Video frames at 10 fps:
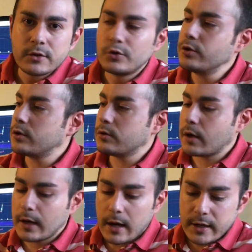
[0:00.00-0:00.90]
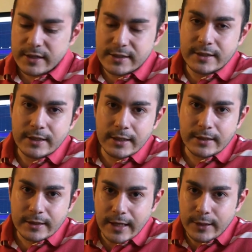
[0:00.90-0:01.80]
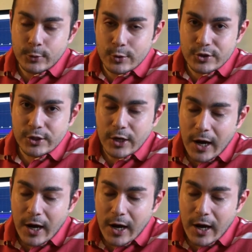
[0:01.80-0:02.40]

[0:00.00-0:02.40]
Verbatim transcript: Çünkü hani, arkasındaki teknoloji